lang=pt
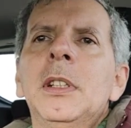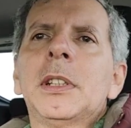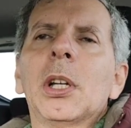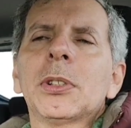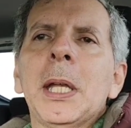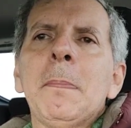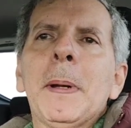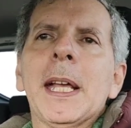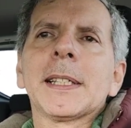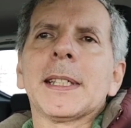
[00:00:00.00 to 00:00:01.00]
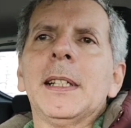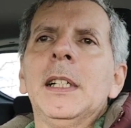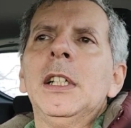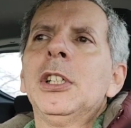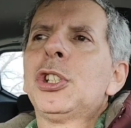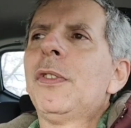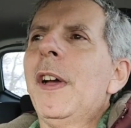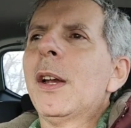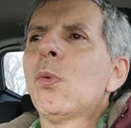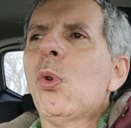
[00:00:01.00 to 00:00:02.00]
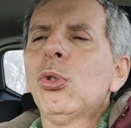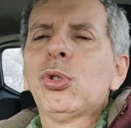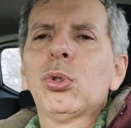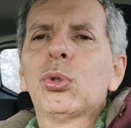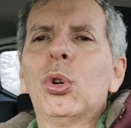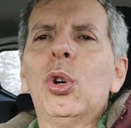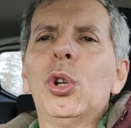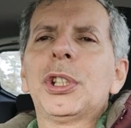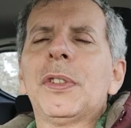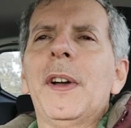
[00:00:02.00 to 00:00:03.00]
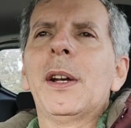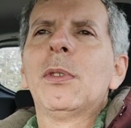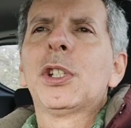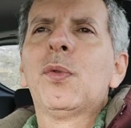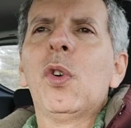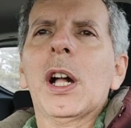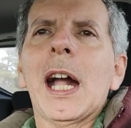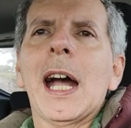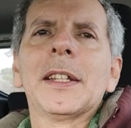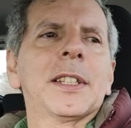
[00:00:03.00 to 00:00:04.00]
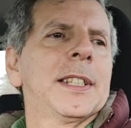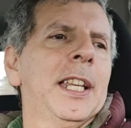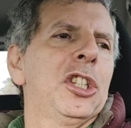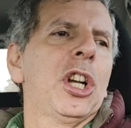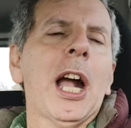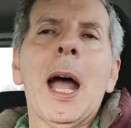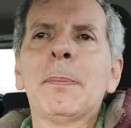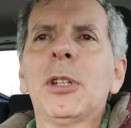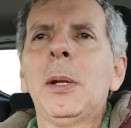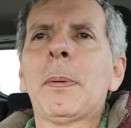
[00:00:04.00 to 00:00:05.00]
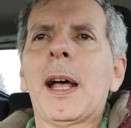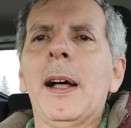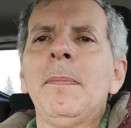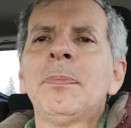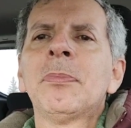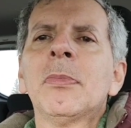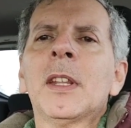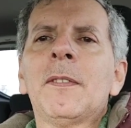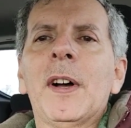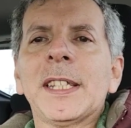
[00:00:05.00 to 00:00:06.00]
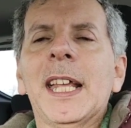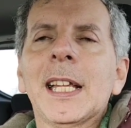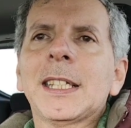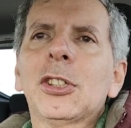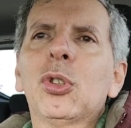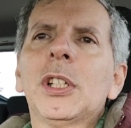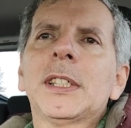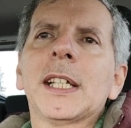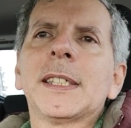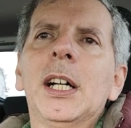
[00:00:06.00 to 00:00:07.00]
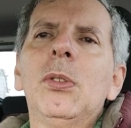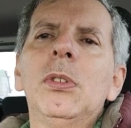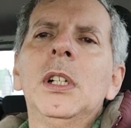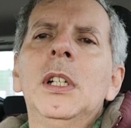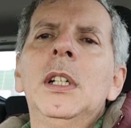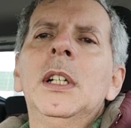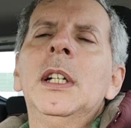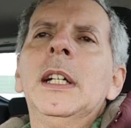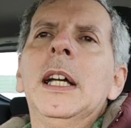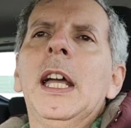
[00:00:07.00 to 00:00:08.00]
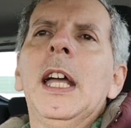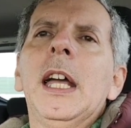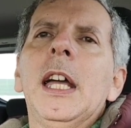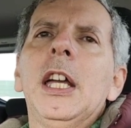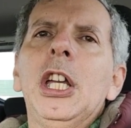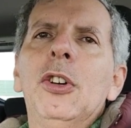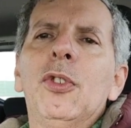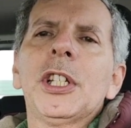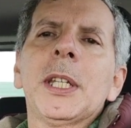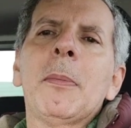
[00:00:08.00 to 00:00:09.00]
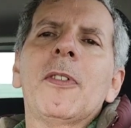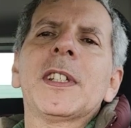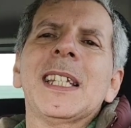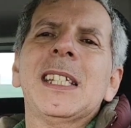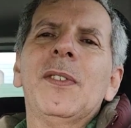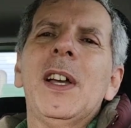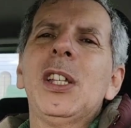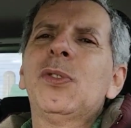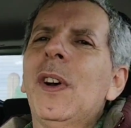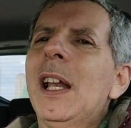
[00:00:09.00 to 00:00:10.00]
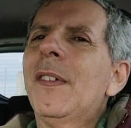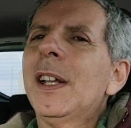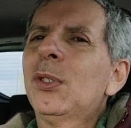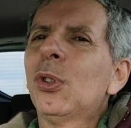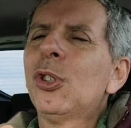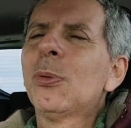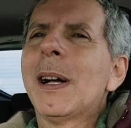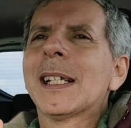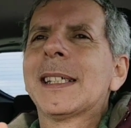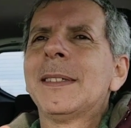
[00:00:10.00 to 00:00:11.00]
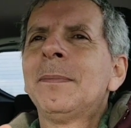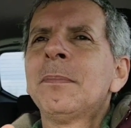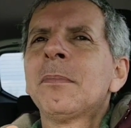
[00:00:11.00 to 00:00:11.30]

Então, se a empresa tiver um consultor, tiver um advogado que seja rápido ali para fazer essa solicitação, é, eu vou dizer para vocês que vai, isso vai levar em torno de umas